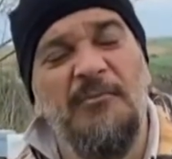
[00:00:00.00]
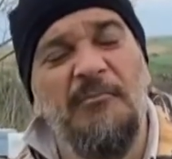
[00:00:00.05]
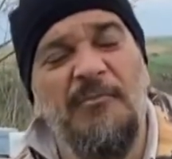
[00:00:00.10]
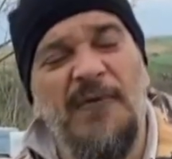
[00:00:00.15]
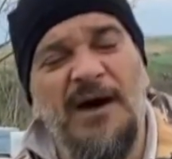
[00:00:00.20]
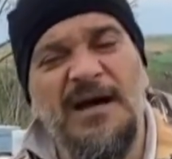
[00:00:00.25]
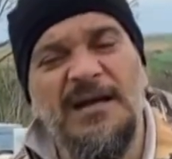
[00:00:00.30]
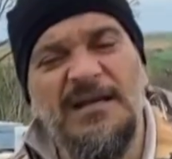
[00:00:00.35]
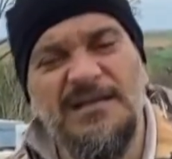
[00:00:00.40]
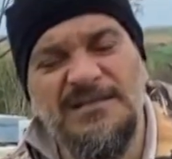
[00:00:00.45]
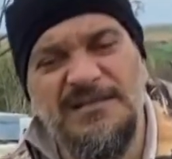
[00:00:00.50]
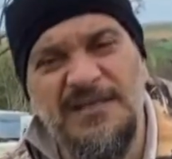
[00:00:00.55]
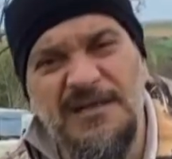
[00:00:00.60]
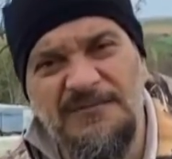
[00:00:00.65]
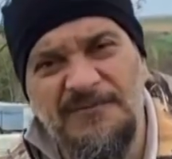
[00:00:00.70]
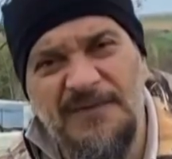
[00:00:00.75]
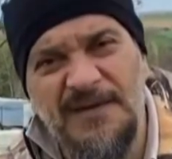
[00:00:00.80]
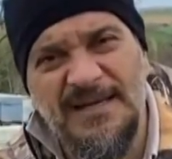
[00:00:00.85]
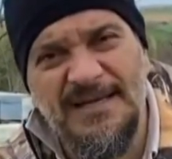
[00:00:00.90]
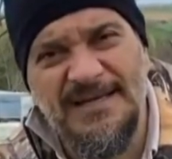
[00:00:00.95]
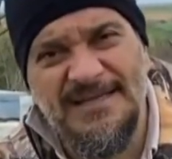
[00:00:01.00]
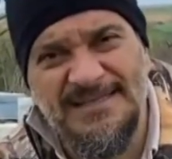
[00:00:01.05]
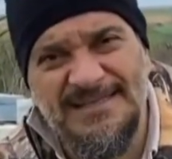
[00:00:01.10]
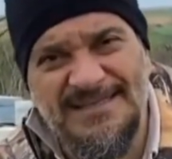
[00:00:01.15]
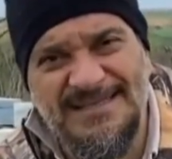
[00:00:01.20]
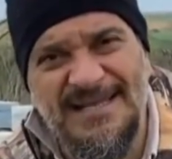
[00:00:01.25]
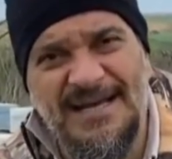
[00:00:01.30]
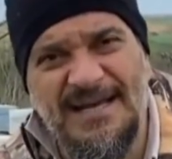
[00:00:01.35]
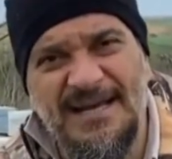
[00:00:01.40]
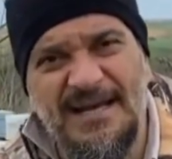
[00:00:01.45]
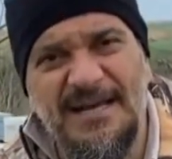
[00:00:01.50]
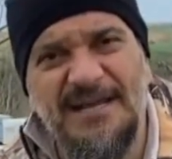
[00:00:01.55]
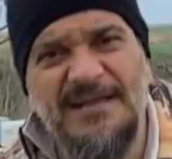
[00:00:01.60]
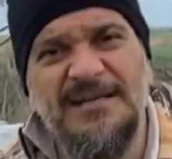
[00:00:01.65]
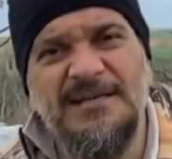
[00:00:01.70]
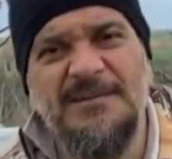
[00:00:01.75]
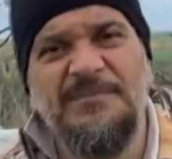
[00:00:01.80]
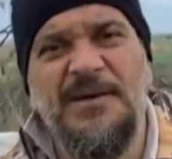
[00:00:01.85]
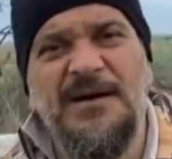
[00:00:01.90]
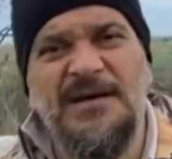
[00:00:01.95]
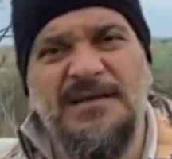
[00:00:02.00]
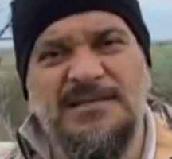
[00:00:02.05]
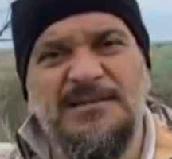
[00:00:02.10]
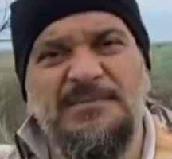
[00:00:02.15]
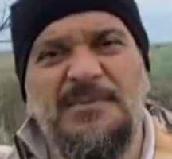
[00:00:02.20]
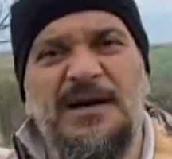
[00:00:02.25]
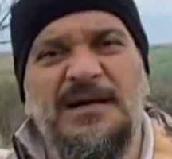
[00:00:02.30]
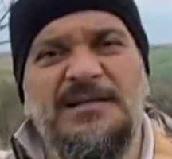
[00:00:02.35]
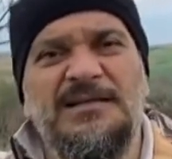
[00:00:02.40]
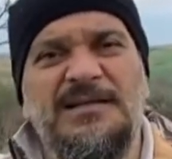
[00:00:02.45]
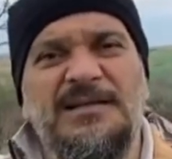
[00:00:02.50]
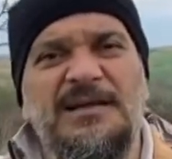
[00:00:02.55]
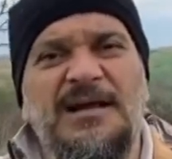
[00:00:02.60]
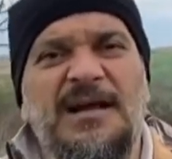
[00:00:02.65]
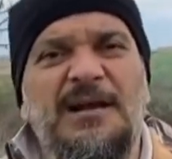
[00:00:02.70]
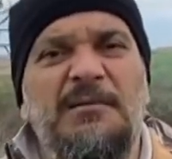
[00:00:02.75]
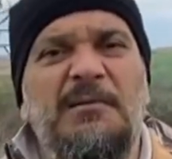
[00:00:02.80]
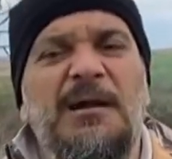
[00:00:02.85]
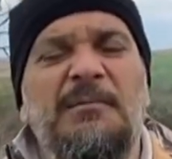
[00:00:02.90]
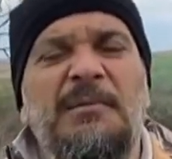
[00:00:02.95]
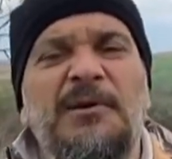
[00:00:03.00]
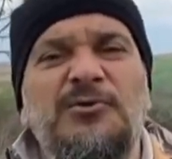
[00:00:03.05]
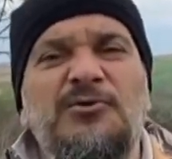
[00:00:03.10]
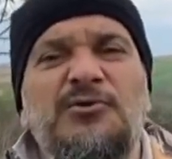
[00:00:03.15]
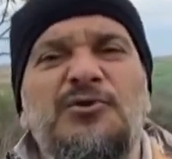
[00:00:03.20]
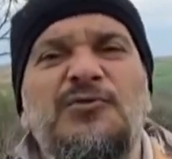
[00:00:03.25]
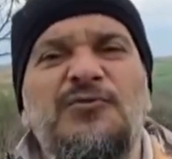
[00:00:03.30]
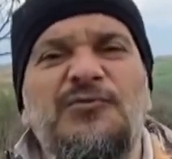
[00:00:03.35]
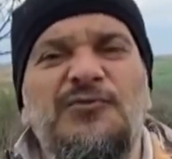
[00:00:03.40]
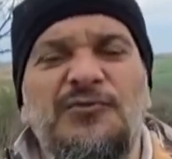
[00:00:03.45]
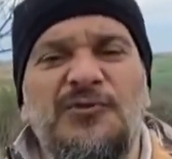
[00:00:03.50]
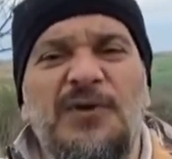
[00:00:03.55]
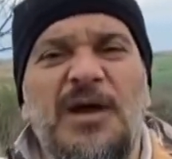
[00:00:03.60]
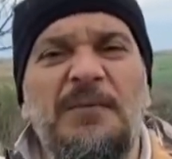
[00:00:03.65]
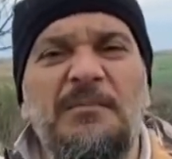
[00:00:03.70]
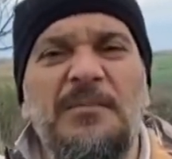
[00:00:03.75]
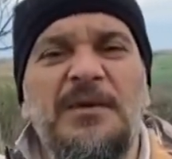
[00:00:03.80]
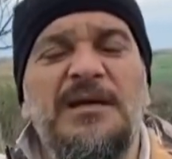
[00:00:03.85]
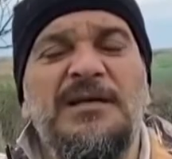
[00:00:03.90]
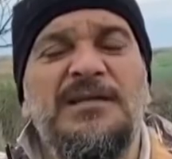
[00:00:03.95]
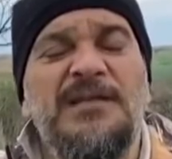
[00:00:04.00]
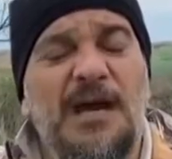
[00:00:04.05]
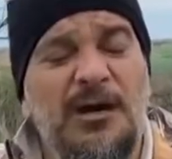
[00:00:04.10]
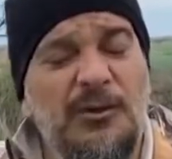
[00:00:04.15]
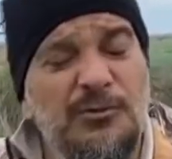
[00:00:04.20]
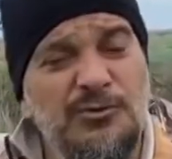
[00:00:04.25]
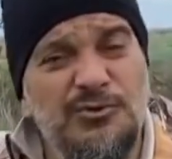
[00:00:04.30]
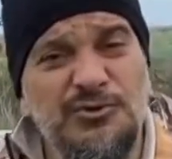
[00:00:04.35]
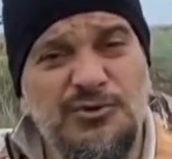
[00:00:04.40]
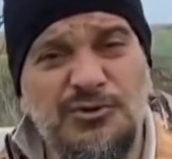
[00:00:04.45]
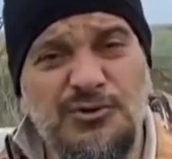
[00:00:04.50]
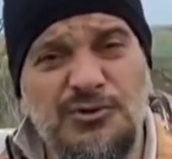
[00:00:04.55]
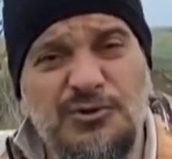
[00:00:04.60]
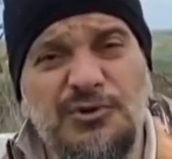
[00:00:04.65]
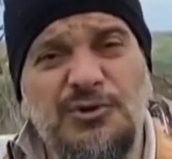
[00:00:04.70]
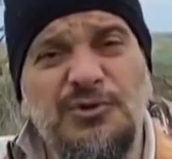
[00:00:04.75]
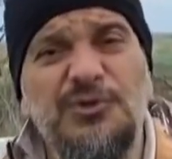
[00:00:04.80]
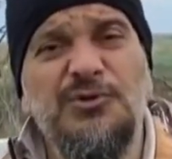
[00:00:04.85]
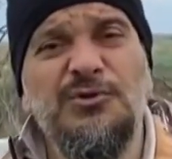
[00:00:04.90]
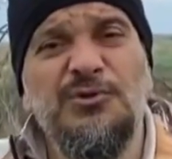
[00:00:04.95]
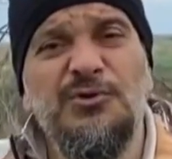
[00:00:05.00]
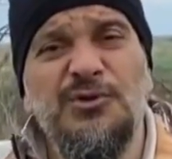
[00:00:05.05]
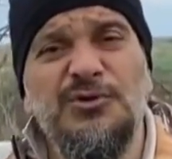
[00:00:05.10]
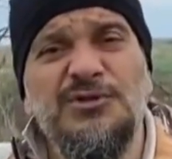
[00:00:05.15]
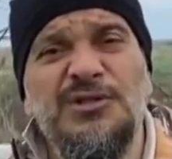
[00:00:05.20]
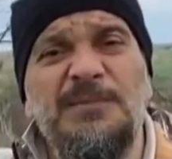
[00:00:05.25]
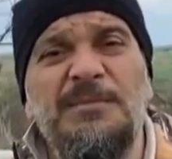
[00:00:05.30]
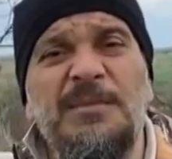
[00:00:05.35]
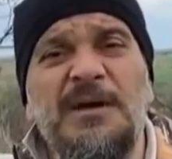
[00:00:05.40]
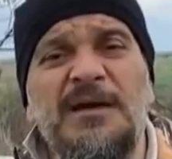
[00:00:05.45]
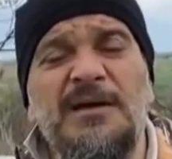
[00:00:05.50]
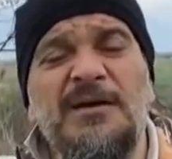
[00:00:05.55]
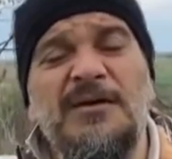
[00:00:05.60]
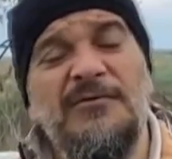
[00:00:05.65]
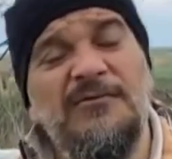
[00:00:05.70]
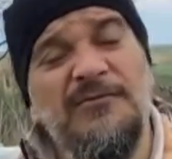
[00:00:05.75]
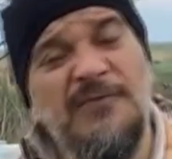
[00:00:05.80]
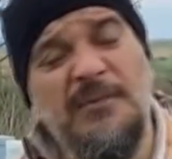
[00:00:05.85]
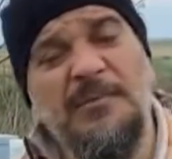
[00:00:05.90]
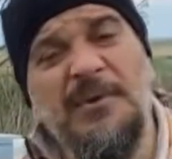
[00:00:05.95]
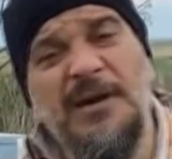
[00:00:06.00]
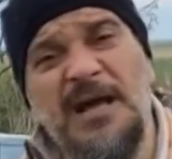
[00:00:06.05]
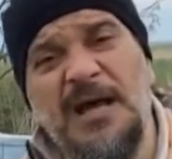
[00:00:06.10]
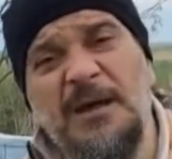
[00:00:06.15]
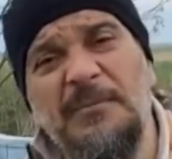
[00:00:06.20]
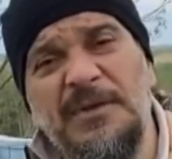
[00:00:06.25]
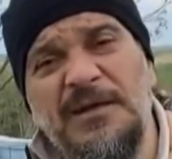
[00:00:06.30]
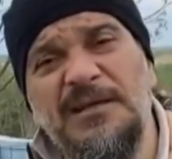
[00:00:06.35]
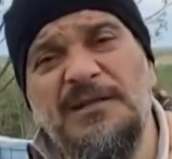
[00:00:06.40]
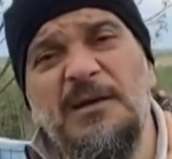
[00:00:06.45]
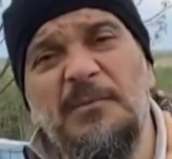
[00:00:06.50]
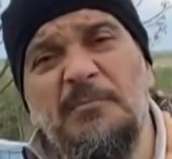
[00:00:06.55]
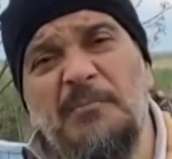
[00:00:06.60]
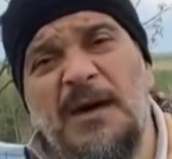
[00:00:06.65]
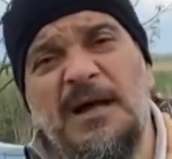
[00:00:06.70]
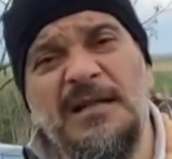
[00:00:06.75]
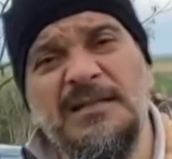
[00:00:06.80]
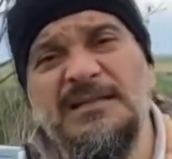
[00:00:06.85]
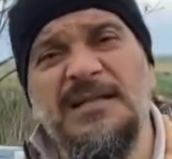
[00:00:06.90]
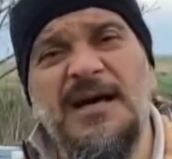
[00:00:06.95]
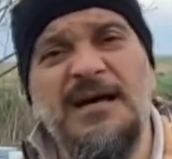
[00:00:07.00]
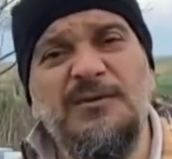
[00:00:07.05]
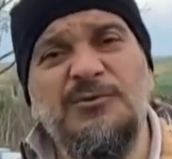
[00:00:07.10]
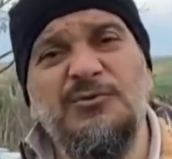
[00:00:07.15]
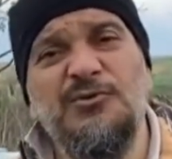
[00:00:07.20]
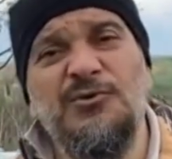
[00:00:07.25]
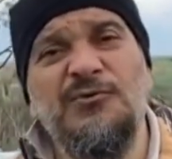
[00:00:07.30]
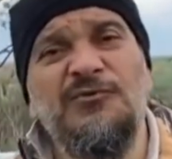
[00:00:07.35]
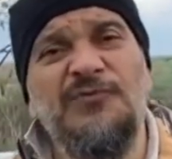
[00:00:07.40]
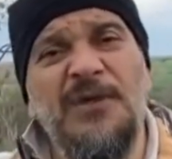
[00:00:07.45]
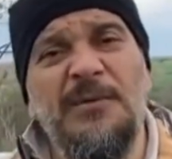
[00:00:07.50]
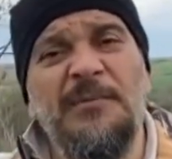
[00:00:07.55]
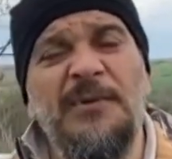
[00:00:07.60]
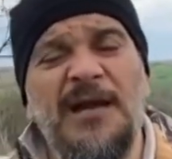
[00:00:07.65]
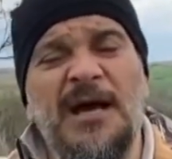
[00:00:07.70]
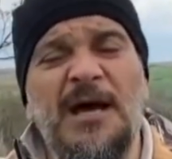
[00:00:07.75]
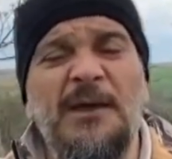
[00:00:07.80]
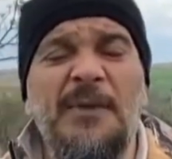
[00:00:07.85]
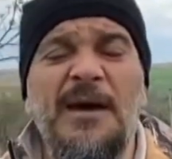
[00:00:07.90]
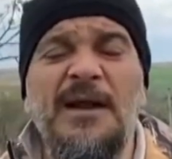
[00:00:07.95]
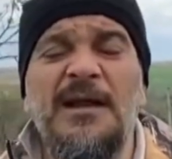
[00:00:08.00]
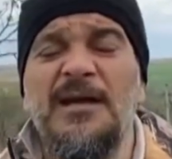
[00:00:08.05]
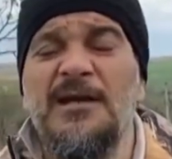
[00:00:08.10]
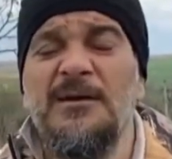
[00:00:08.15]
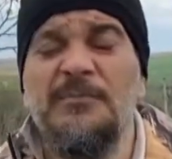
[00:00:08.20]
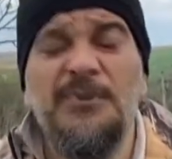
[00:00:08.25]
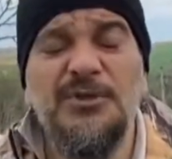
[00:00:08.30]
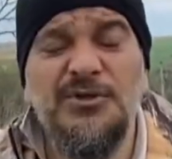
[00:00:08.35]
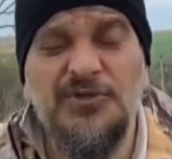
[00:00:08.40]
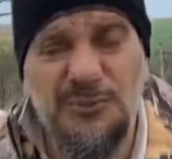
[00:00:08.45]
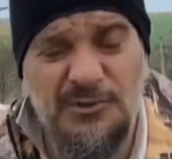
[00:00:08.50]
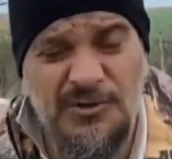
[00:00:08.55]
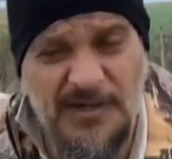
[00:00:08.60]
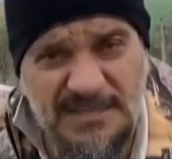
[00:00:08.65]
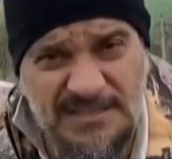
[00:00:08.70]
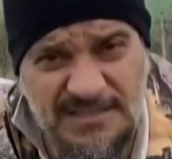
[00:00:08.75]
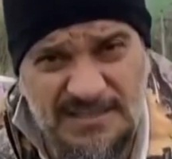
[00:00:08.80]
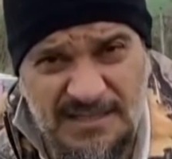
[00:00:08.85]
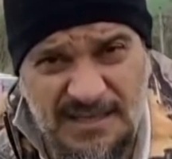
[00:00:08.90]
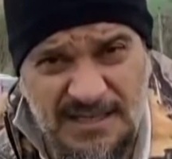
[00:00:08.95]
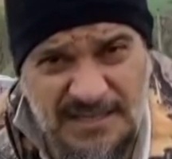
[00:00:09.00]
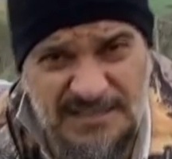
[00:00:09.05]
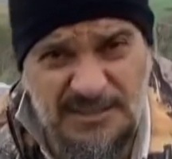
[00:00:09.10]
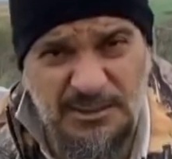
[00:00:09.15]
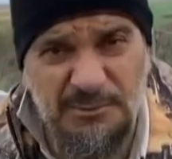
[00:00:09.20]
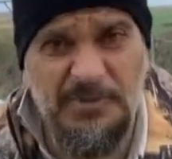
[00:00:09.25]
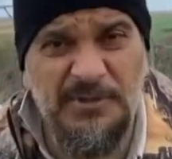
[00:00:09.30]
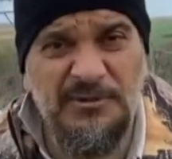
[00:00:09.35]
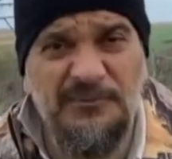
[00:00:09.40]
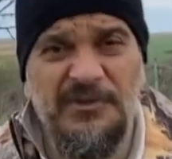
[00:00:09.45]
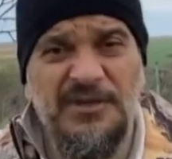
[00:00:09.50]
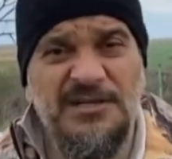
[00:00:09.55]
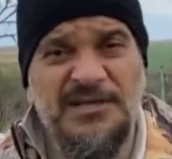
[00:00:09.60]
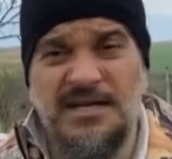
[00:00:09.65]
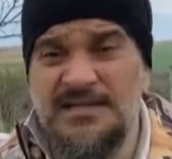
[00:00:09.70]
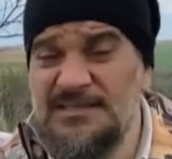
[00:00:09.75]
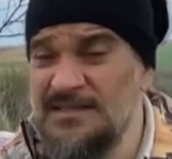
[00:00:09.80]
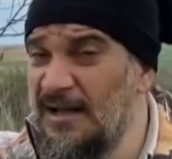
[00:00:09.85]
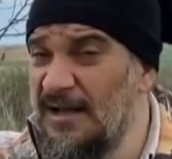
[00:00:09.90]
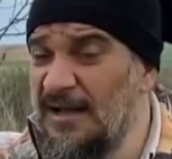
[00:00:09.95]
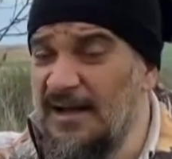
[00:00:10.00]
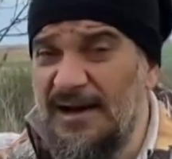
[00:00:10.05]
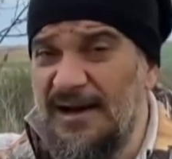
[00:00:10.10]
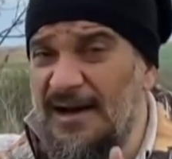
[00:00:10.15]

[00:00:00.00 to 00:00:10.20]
Maalesef zararlı bazı bakterilerle beraber küf, nem, yavru çürüklüğü, nosema ve beraberinde mantar küfle beraber birçok hastalığa sebebiyet vereceğiz.